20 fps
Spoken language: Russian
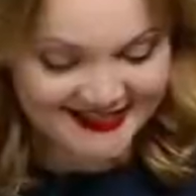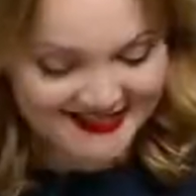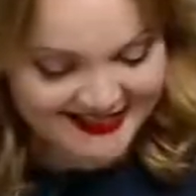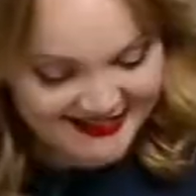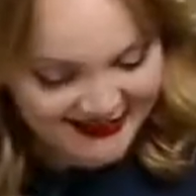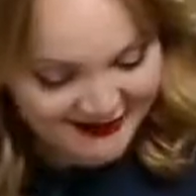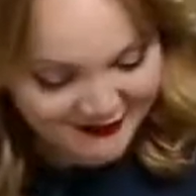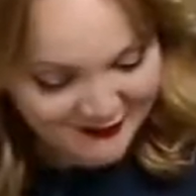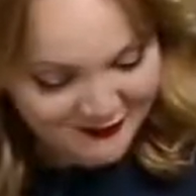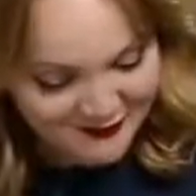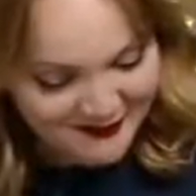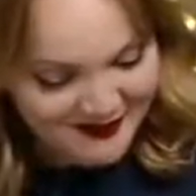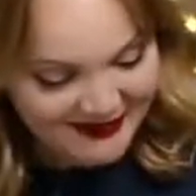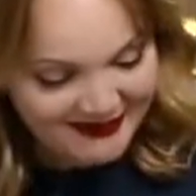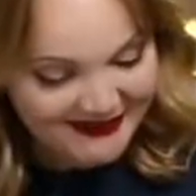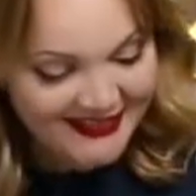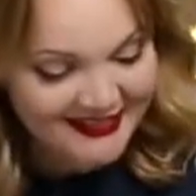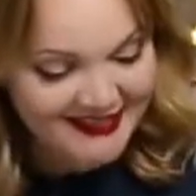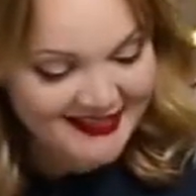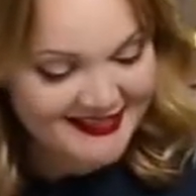и сделаю
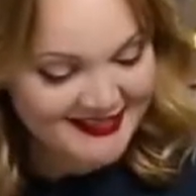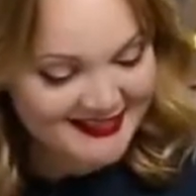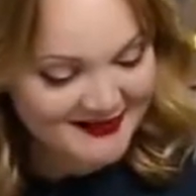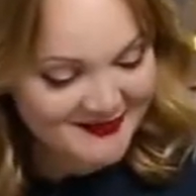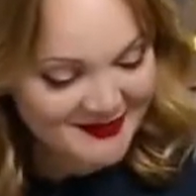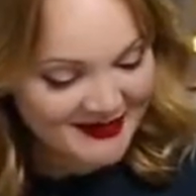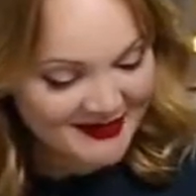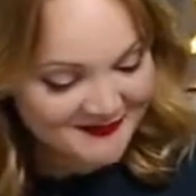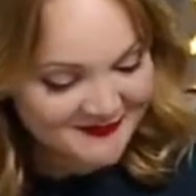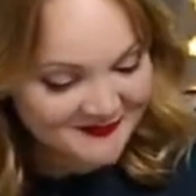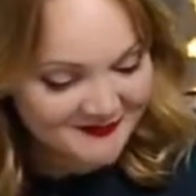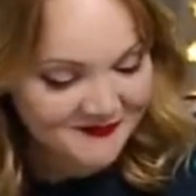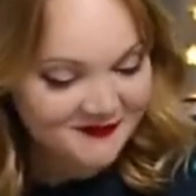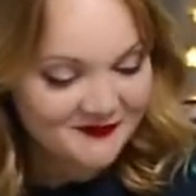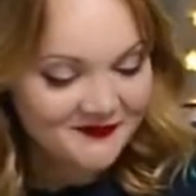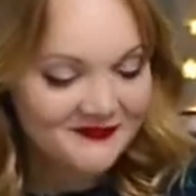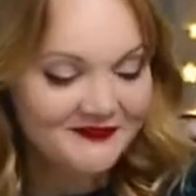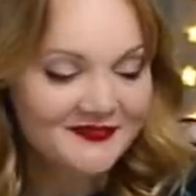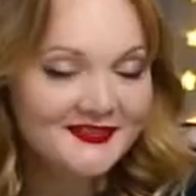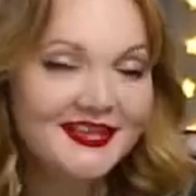подарок себе.
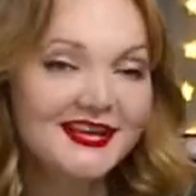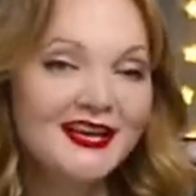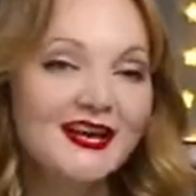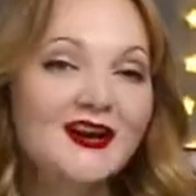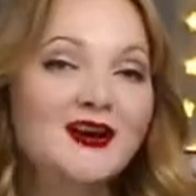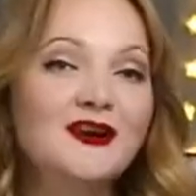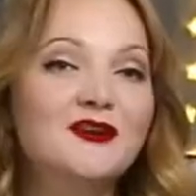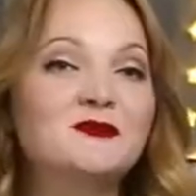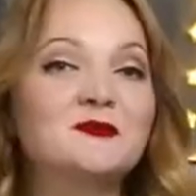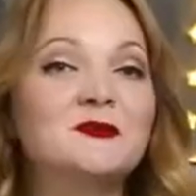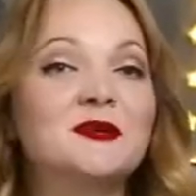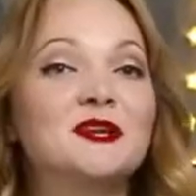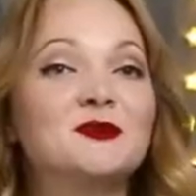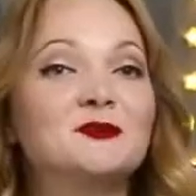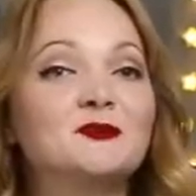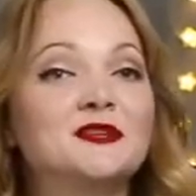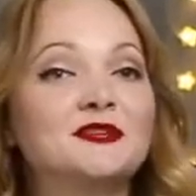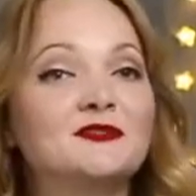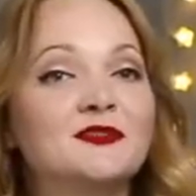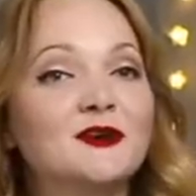В
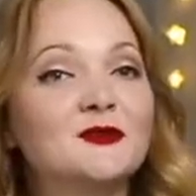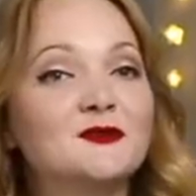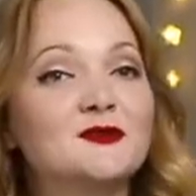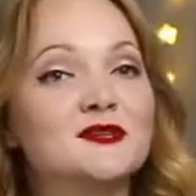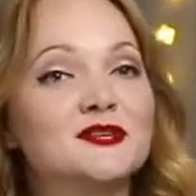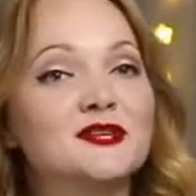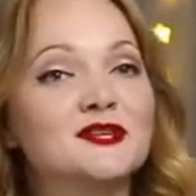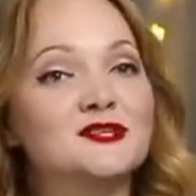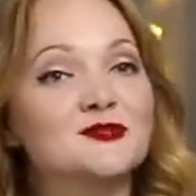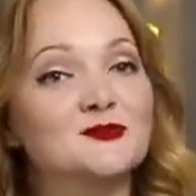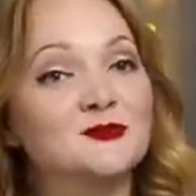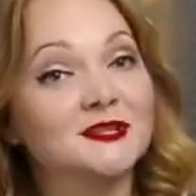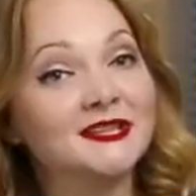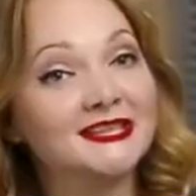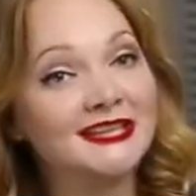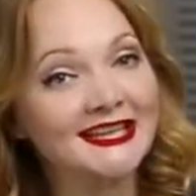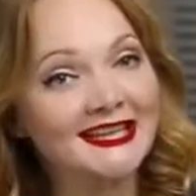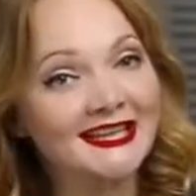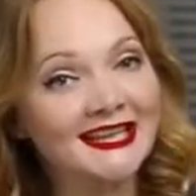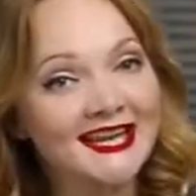период новогодней
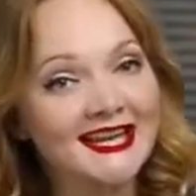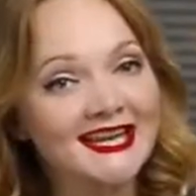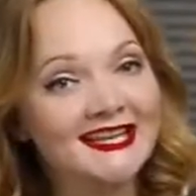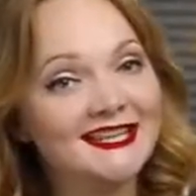суеты